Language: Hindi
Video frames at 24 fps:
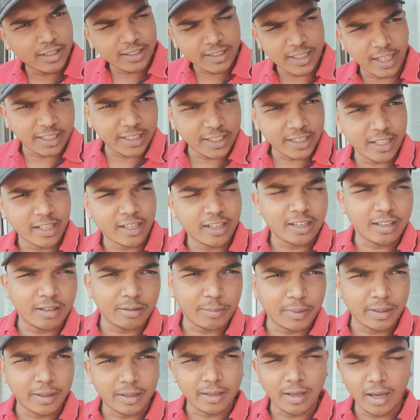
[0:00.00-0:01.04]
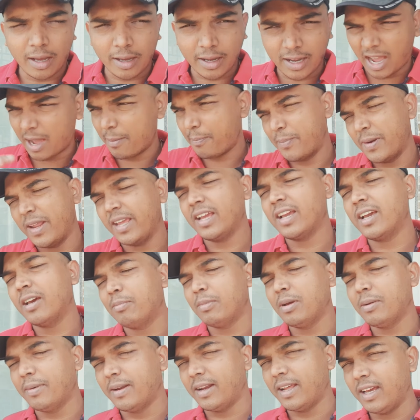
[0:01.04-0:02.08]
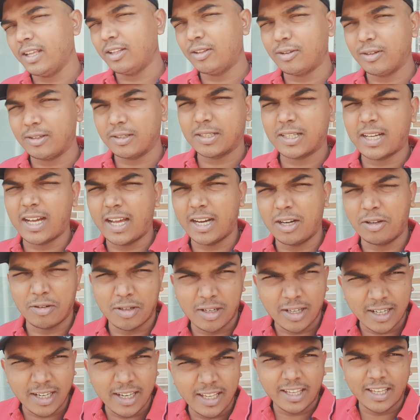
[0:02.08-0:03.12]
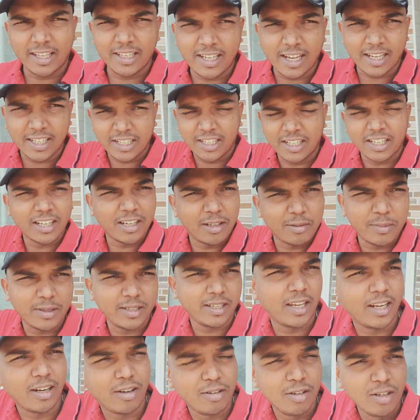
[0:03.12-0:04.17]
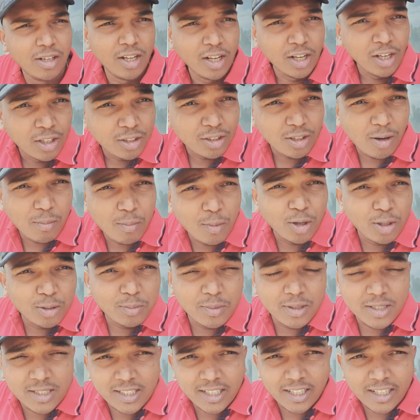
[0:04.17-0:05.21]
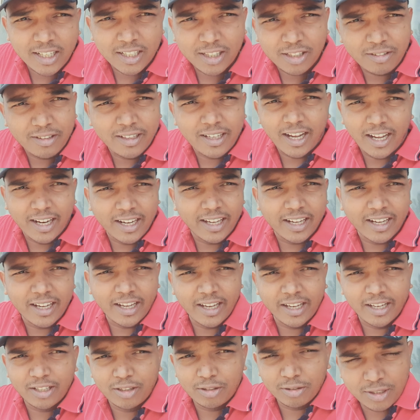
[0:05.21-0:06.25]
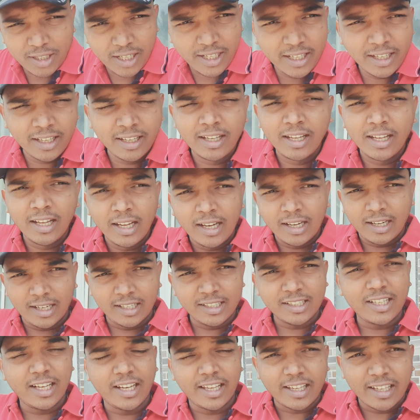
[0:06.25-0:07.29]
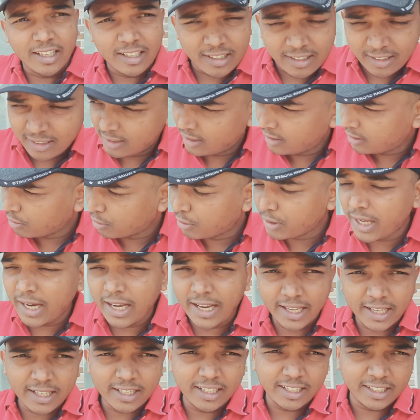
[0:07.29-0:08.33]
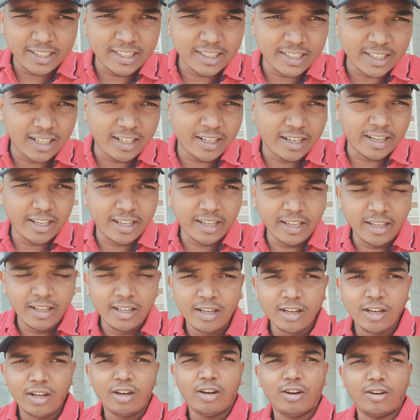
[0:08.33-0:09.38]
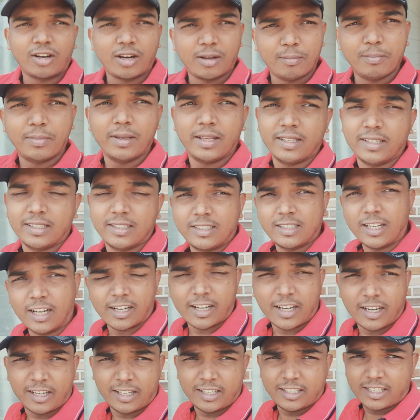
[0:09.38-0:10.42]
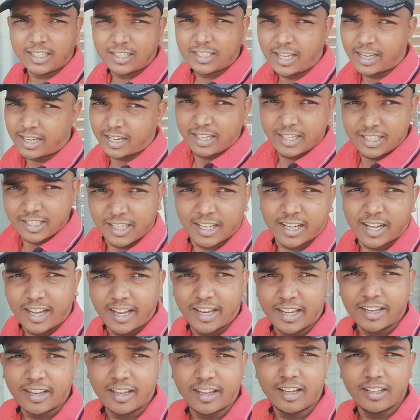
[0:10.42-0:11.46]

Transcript: चाची के घर में अपने ही घर में बनाया तो खाना वाना लेके चाची के घर में जा रहा हूँ तो हम मौज मस्ती करते हुए खाना खाएंगे तो चलिए लंच लेके गुड़िया लेके नीचे चल रही है और हम भी चल रहे हैं नीचे जाके नीचे खाएंगे